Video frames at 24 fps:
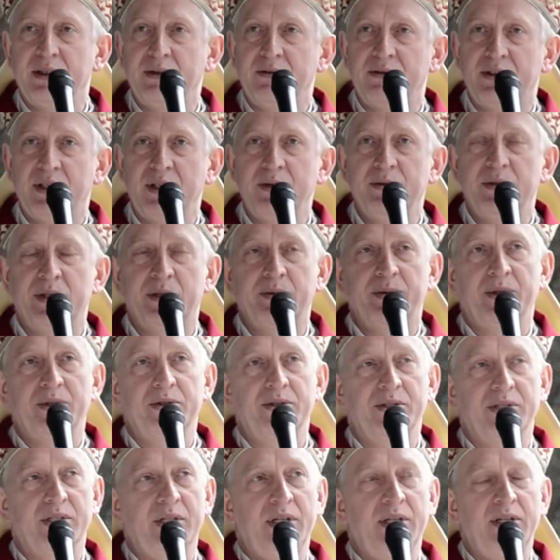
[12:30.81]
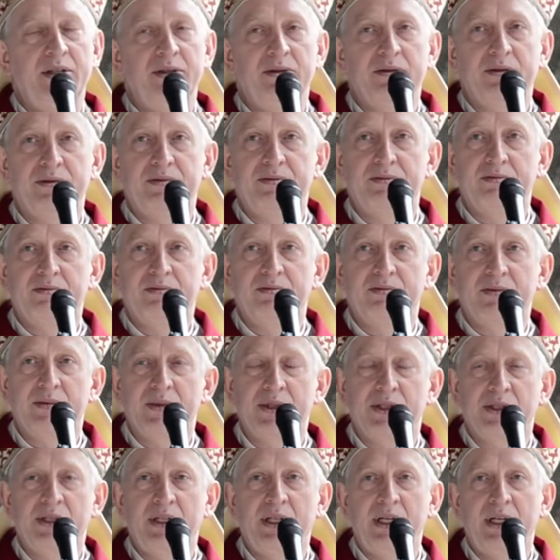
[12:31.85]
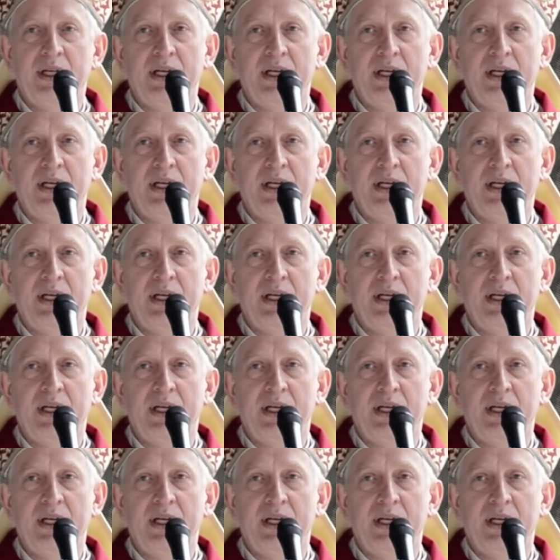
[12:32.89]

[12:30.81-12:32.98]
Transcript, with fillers: w tym spojrzeniu żyje